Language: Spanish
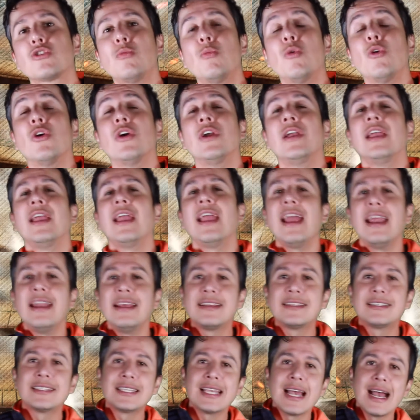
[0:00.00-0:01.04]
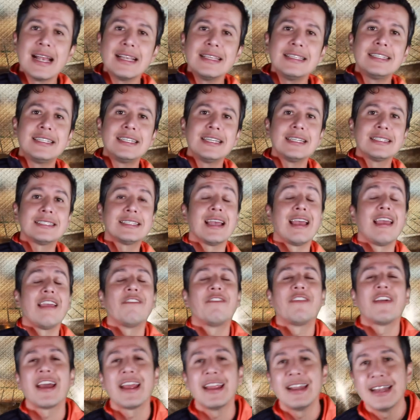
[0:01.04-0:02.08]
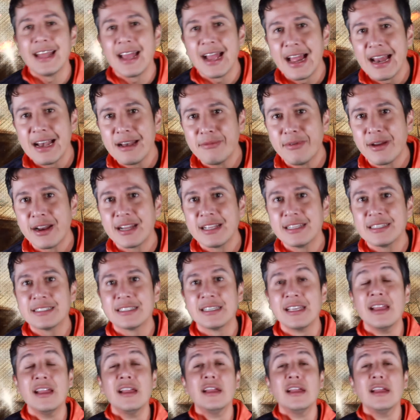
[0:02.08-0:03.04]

como Eric Sánchez, Efraín Álvarez,